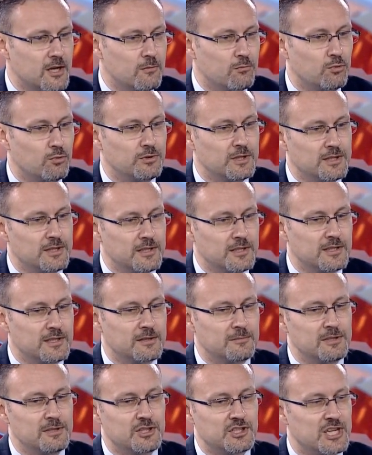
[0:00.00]
bunları
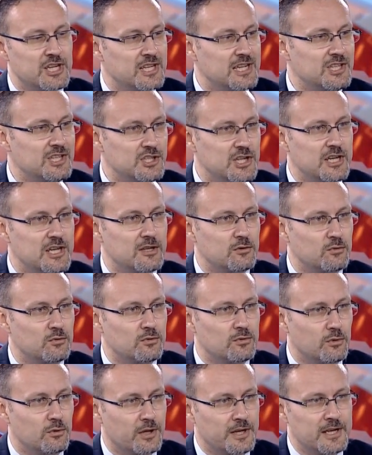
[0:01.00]
bir çekince
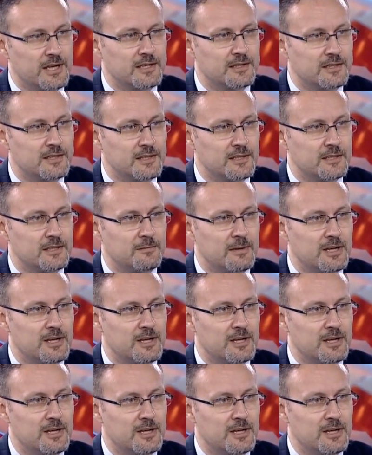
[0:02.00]
olarak e,